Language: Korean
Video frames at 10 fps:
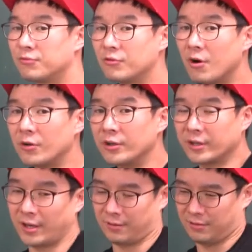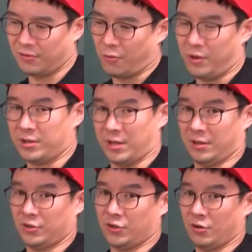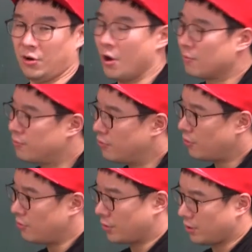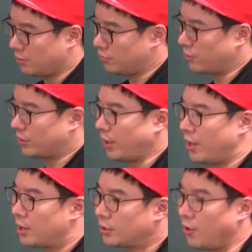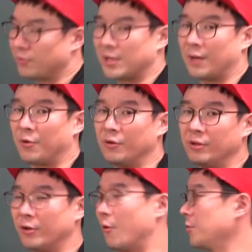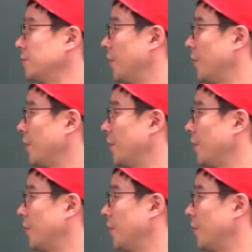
물건을 이렇게 끌어올릴 때, 그렇죠? 물건을 이렇게 끌고 갈 때 경사면을 이용하고